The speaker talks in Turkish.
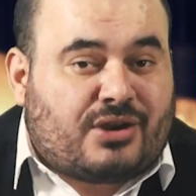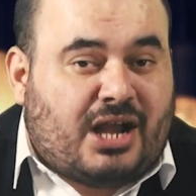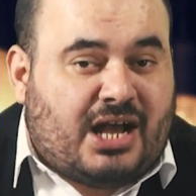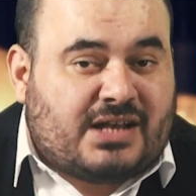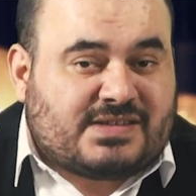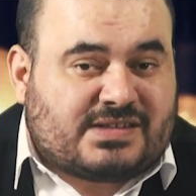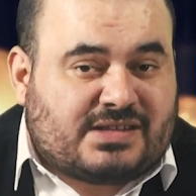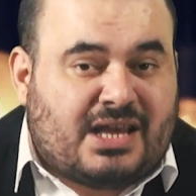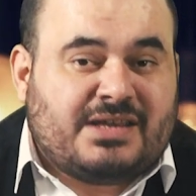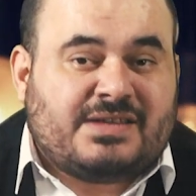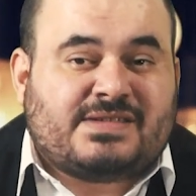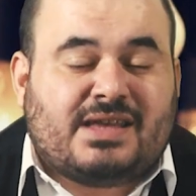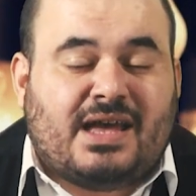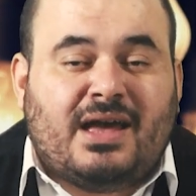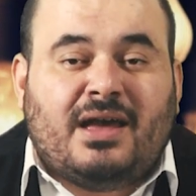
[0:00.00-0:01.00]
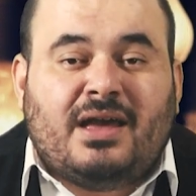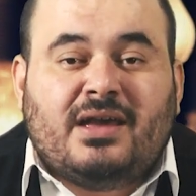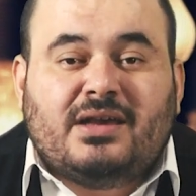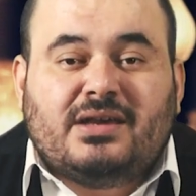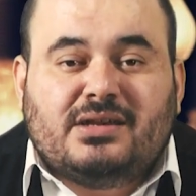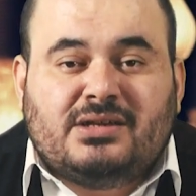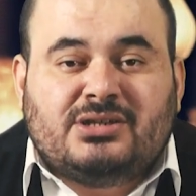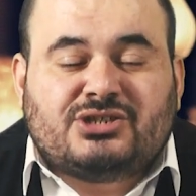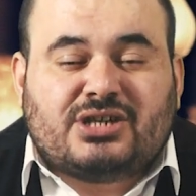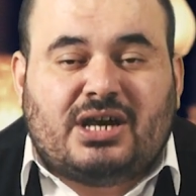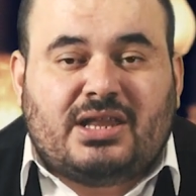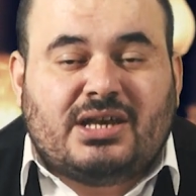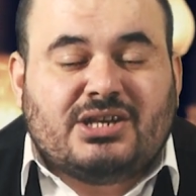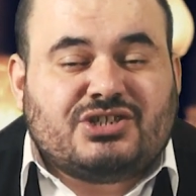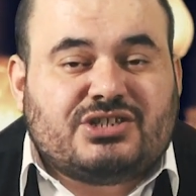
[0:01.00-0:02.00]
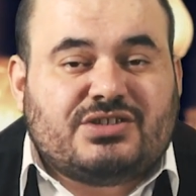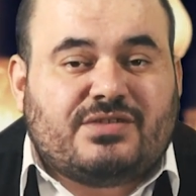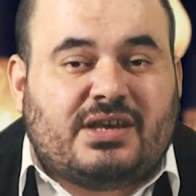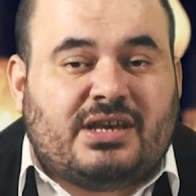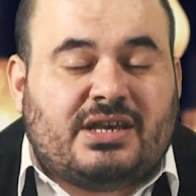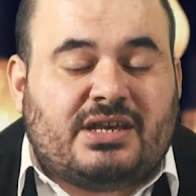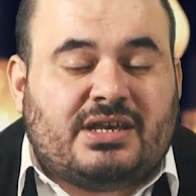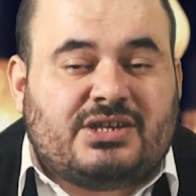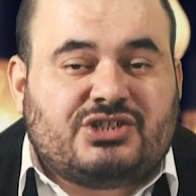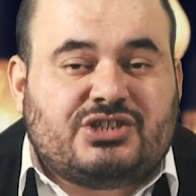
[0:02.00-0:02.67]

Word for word: Hastaysa inşallah e,